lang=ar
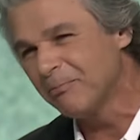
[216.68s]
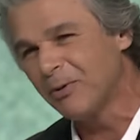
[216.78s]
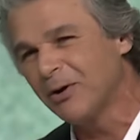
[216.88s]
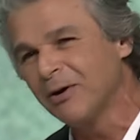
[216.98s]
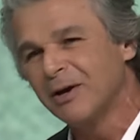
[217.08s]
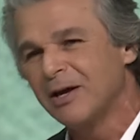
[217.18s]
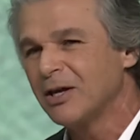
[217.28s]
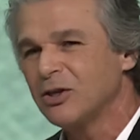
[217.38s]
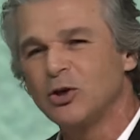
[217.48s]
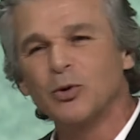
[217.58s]
من
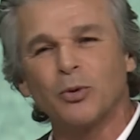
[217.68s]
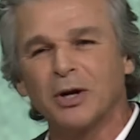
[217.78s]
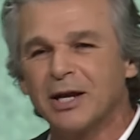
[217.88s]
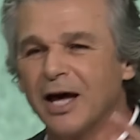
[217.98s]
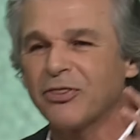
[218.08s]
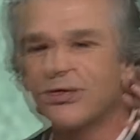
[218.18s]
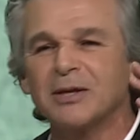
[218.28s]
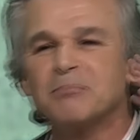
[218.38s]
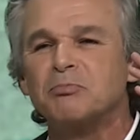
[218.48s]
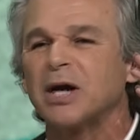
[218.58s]
شيء آخر
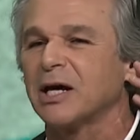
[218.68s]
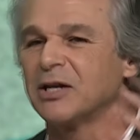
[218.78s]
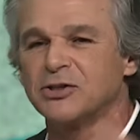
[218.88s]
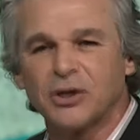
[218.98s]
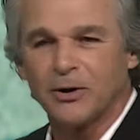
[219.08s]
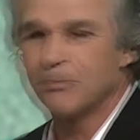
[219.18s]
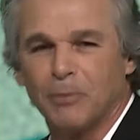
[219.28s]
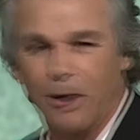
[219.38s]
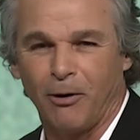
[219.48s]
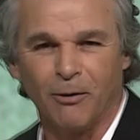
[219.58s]
افتكر
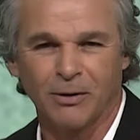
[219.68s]
بس